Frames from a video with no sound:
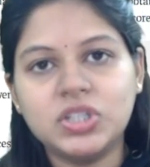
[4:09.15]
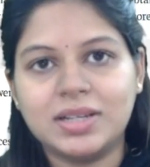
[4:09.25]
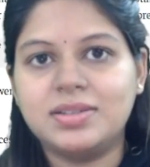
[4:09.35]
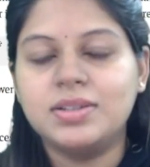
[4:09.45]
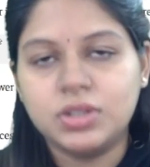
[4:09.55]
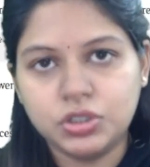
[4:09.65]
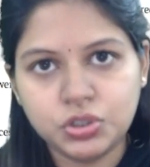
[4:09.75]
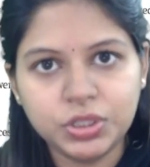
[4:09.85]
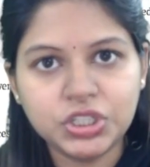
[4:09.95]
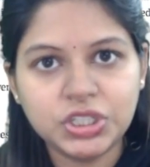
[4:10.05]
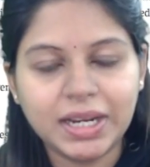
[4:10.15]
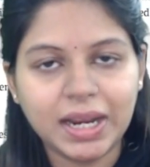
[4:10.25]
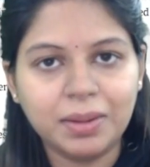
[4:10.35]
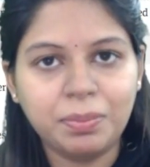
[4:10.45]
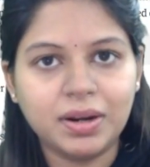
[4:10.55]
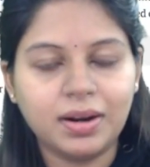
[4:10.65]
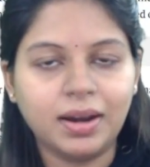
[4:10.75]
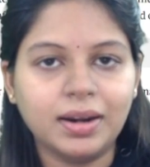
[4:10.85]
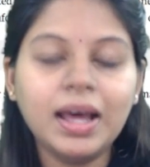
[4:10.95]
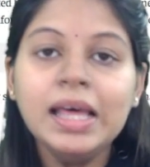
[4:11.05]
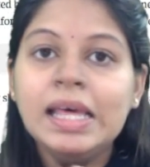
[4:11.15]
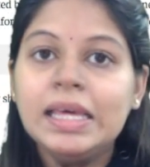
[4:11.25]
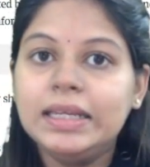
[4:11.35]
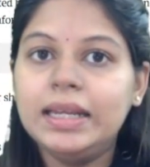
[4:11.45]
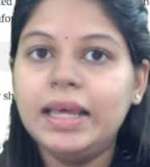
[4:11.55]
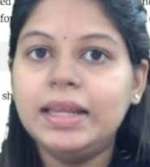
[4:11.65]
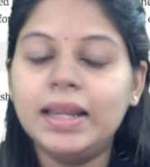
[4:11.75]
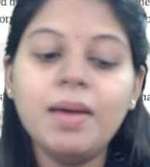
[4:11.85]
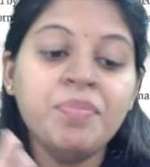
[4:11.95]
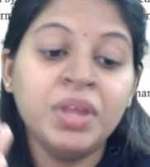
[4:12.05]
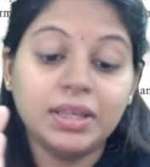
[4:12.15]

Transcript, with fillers: ஜஸ்டிஸ் ஜுடிஷியரி என்ன பண்ணுறாங்கன்னா இல்லை இல்லை